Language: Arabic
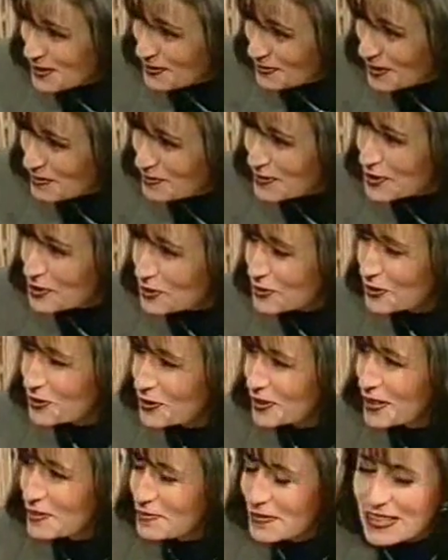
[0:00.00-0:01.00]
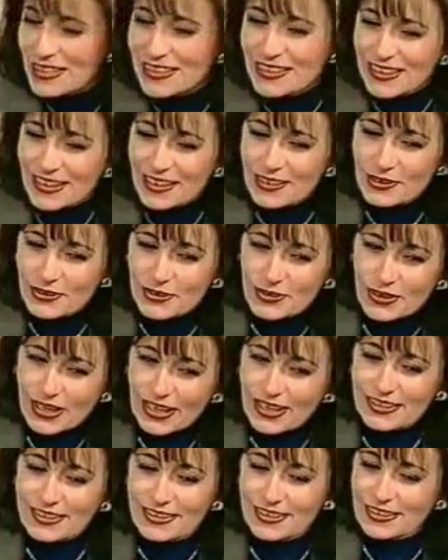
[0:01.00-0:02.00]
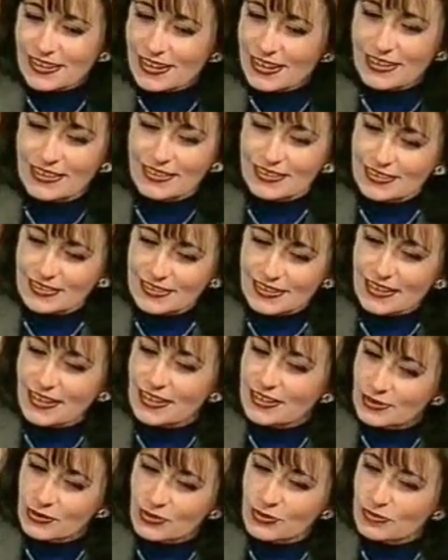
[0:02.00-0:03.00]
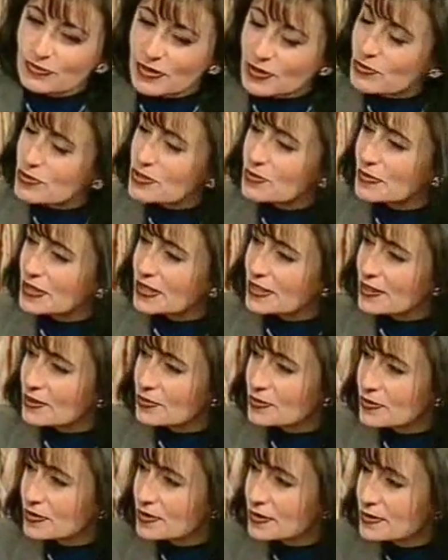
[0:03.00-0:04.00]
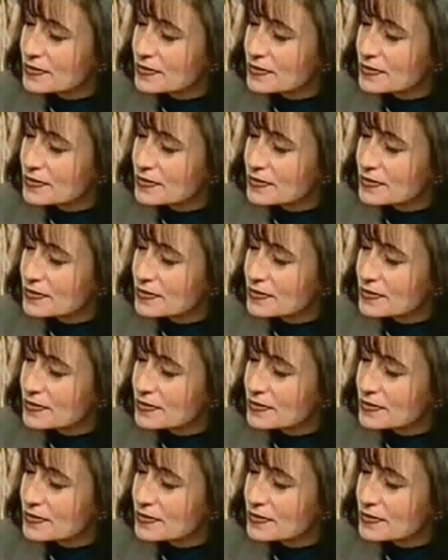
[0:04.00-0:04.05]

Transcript: من هو المجهول هنا مين اللي قال له انه حالتك يعني تكاد يكون ميؤوس منها و...